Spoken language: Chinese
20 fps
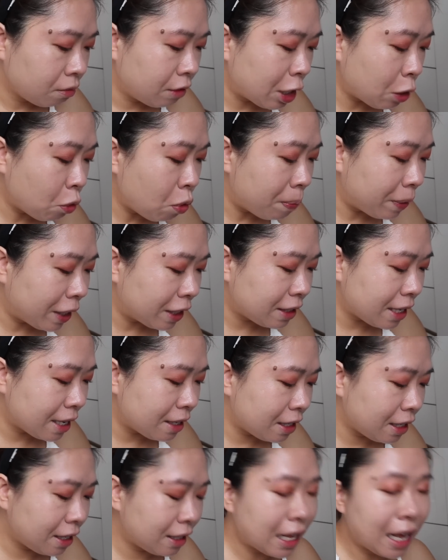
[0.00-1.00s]
连我们的
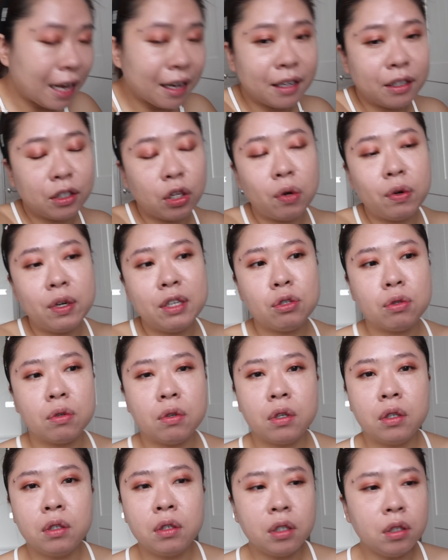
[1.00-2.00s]
电梯大哥都会
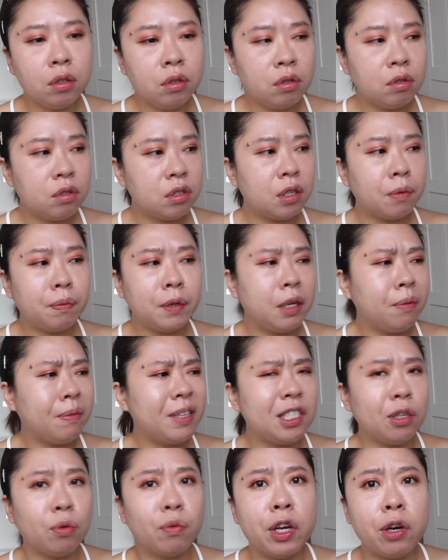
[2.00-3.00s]
说，嗯，怎么你
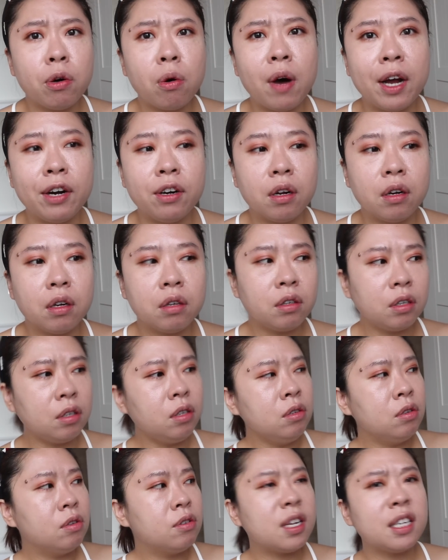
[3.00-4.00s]
们警卫又换人了？嗯，
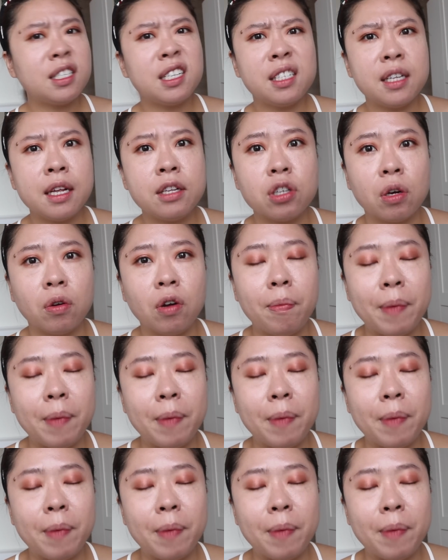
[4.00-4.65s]
谁谁谁走了